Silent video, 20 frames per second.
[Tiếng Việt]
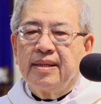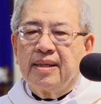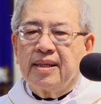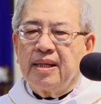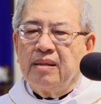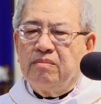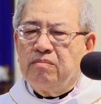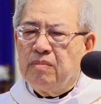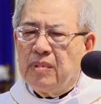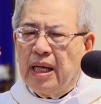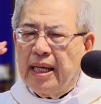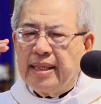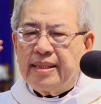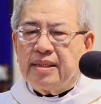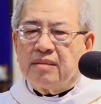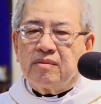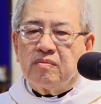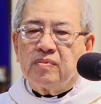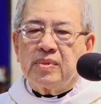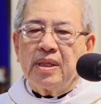không ai
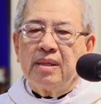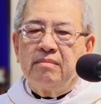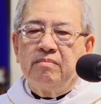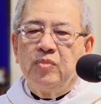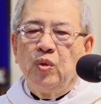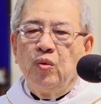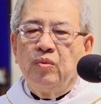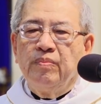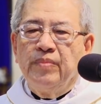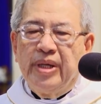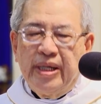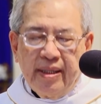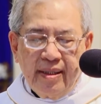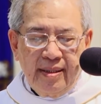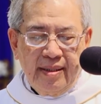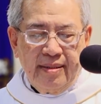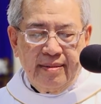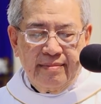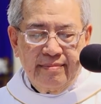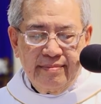trong chúng ta muốn biết
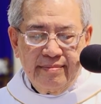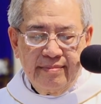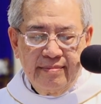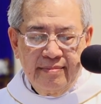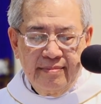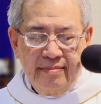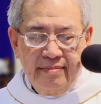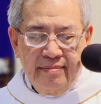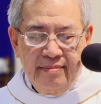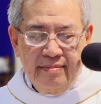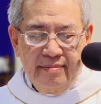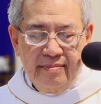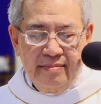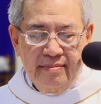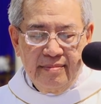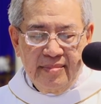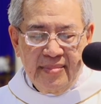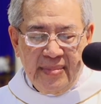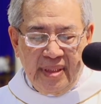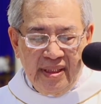hết
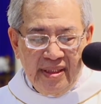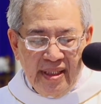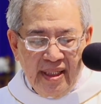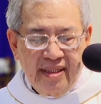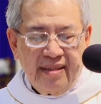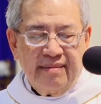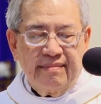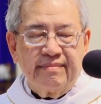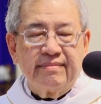thứ nhất